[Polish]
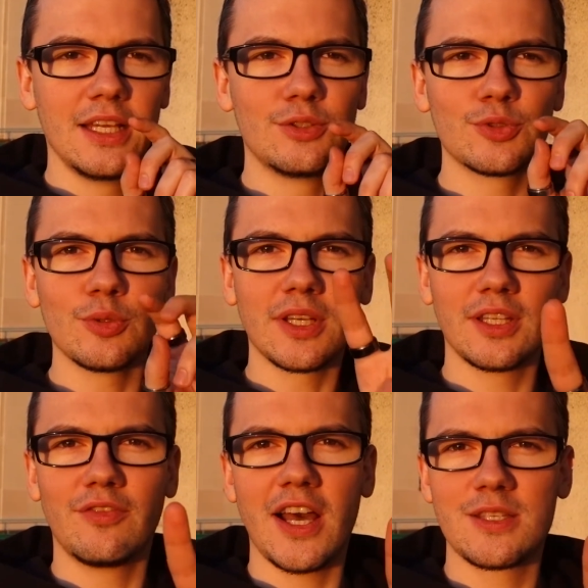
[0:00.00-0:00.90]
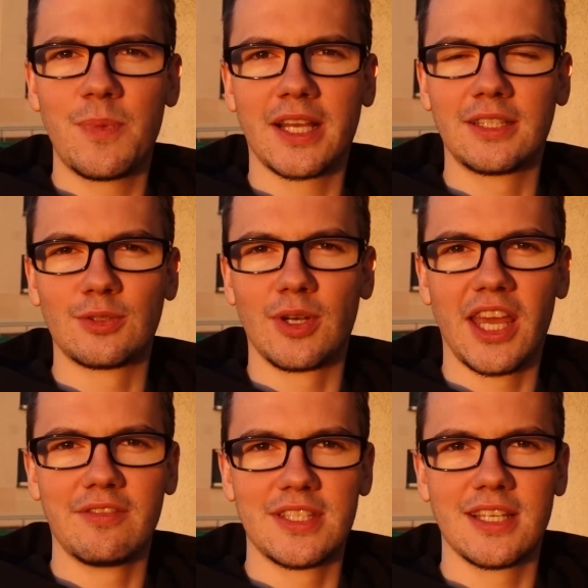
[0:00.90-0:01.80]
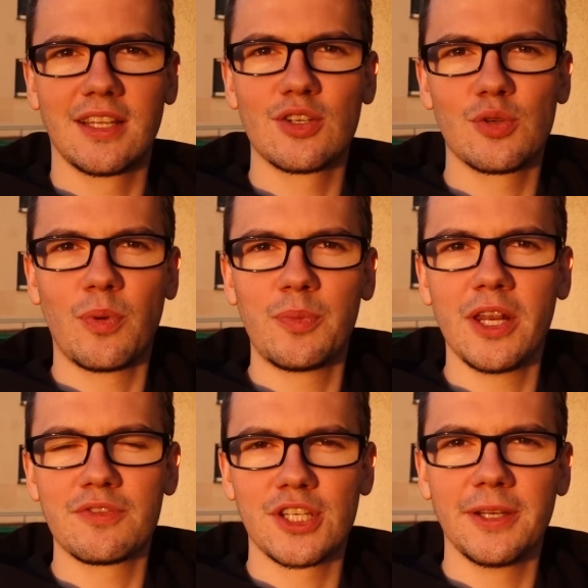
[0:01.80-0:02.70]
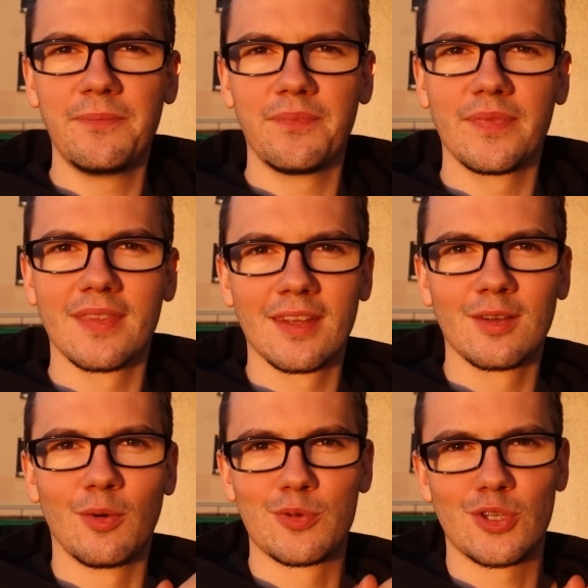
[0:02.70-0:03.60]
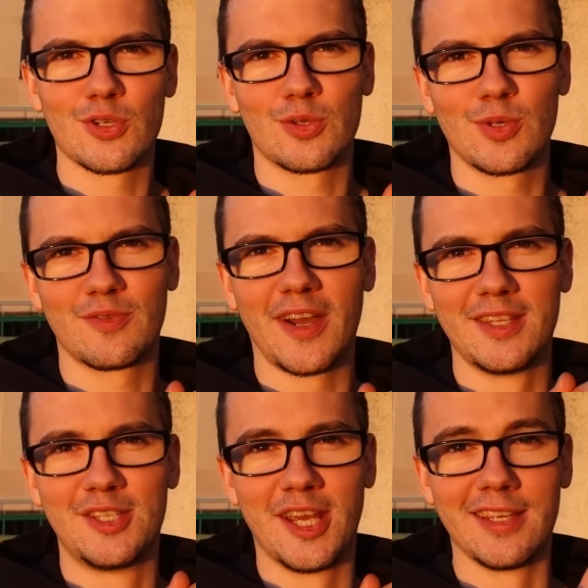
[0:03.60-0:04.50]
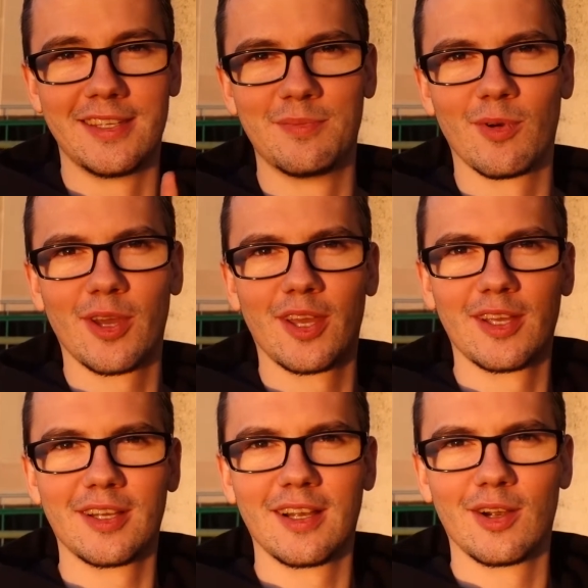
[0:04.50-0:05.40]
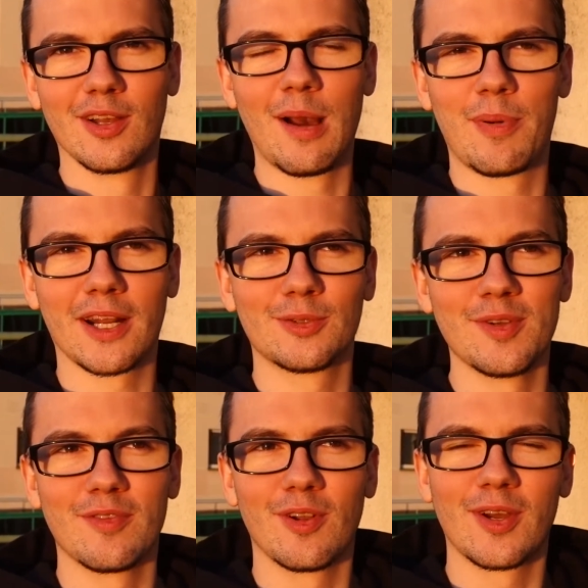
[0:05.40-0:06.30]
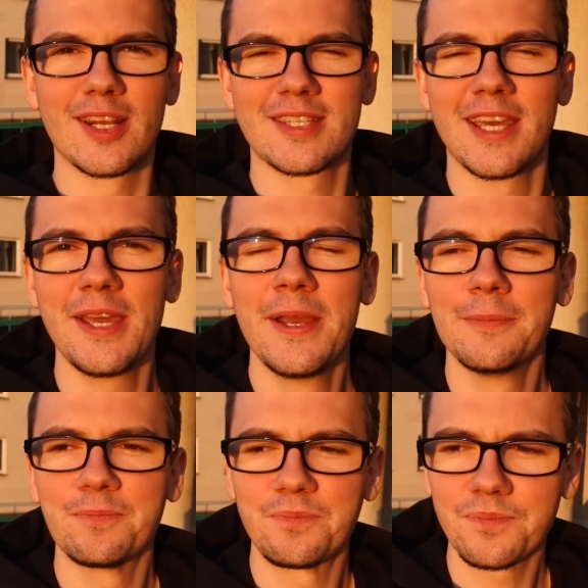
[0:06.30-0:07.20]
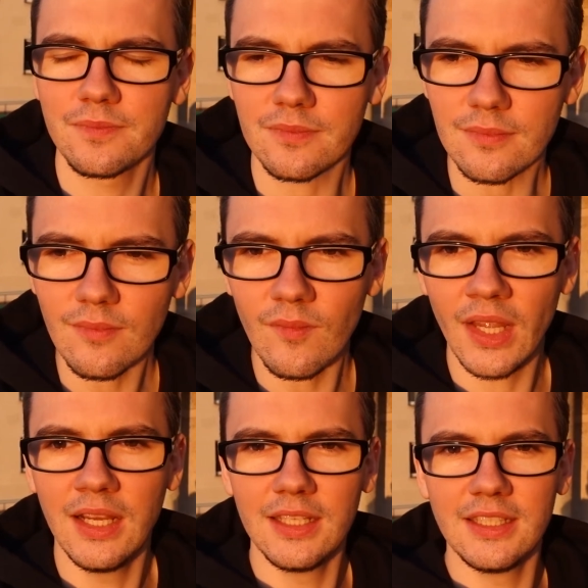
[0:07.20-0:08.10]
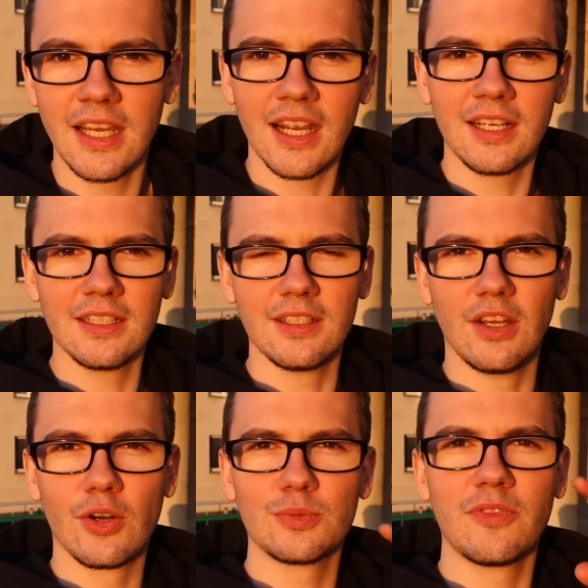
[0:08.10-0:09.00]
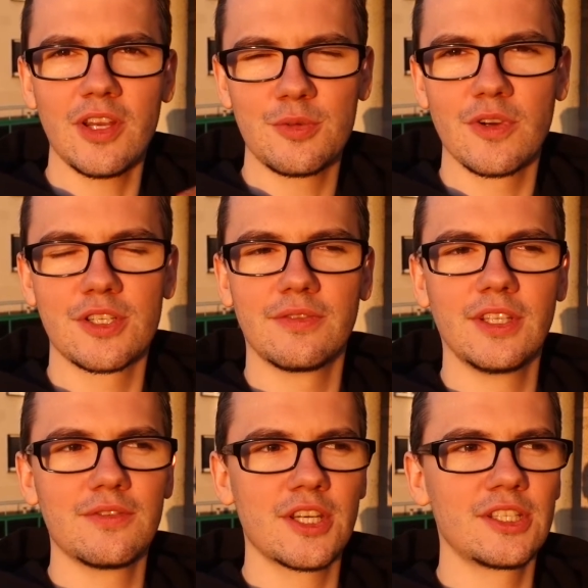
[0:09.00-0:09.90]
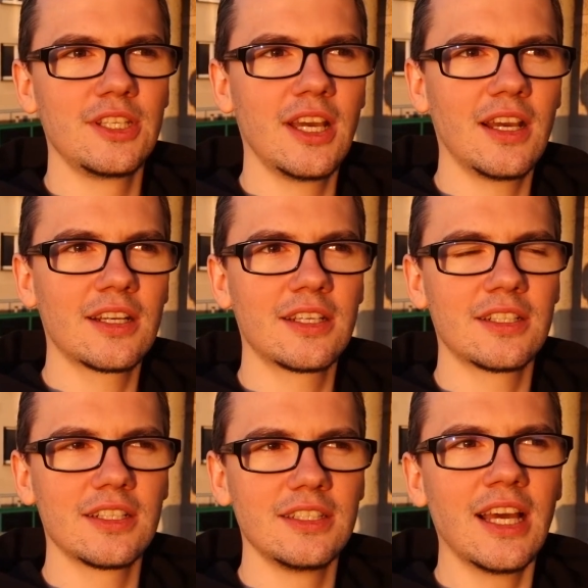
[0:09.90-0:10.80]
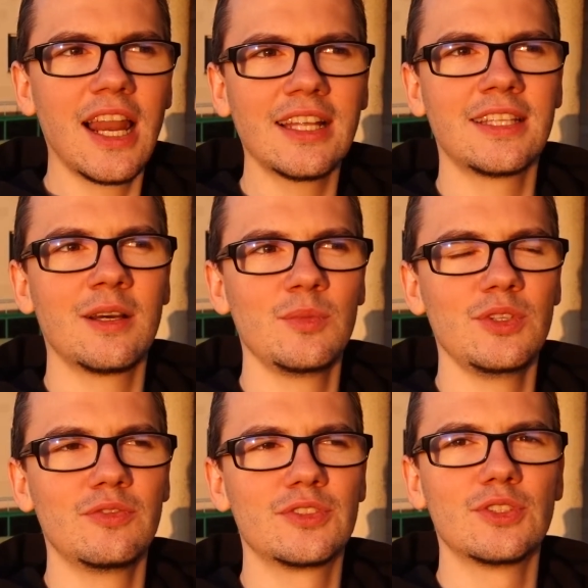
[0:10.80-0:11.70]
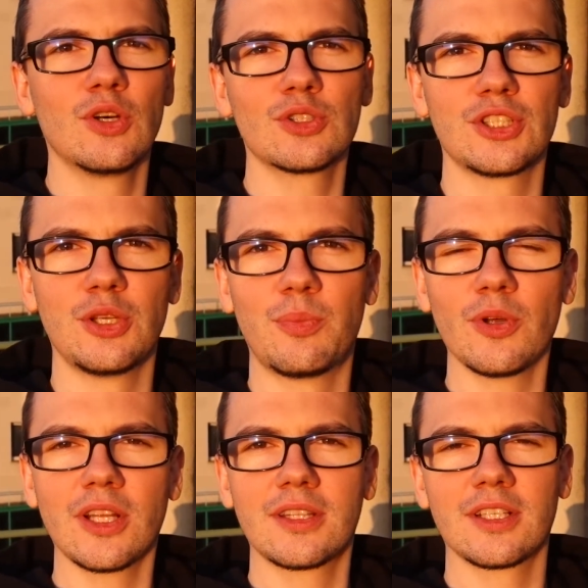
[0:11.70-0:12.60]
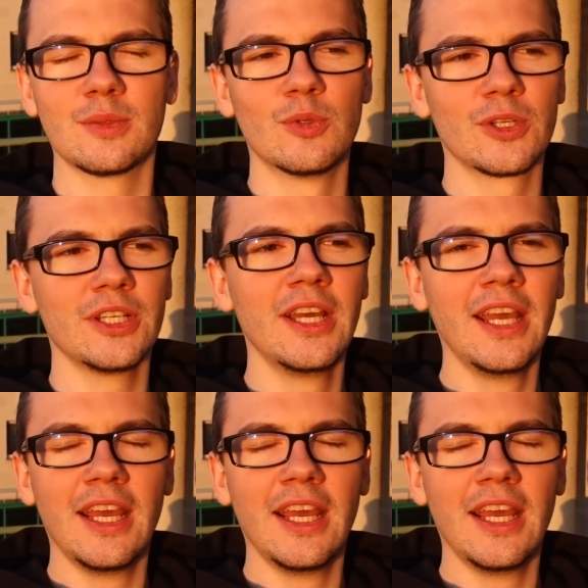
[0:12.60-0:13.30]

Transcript: I tu są takie dwa aspekty, które ja widzę. Dlatego, że po pierwsze, oprócz tego, że tu jest fajny cień mojej aparatury vlogerskiej, jak rozmawialiśmy właśnie wtedy wcześniej, jak ja latam i wznoszę się ponad te chmury